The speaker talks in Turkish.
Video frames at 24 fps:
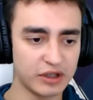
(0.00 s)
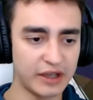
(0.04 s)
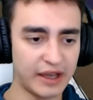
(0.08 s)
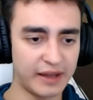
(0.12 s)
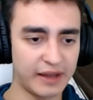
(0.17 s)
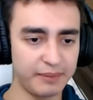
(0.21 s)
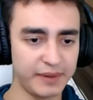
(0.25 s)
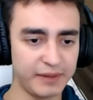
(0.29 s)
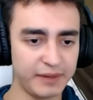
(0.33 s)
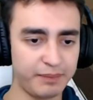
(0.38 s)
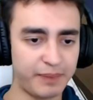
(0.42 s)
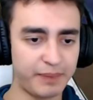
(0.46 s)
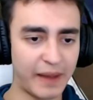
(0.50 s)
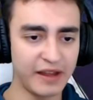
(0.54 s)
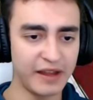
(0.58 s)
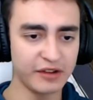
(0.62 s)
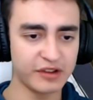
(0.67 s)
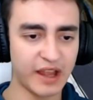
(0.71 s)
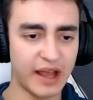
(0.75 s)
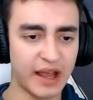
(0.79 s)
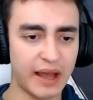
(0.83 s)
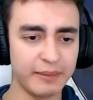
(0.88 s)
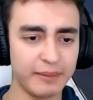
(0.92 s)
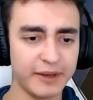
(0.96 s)
Yani bir, ben
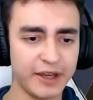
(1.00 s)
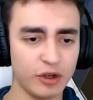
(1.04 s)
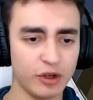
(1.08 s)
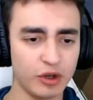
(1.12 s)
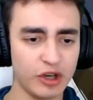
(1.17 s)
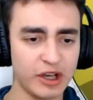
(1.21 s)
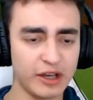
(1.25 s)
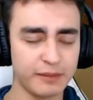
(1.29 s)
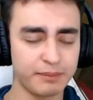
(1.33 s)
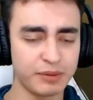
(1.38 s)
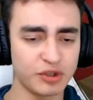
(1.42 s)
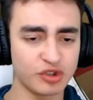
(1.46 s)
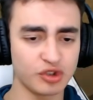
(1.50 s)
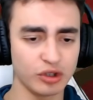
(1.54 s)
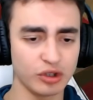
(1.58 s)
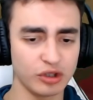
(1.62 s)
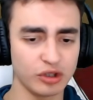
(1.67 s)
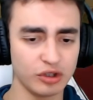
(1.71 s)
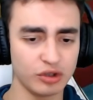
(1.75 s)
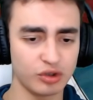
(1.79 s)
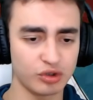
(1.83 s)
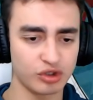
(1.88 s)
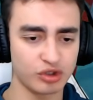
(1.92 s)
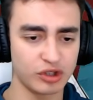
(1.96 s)
tahmine yönelik bir şey
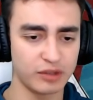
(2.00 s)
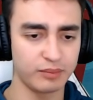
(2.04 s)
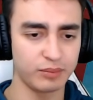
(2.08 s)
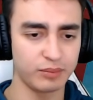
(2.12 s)
olduğunu düşüneyim.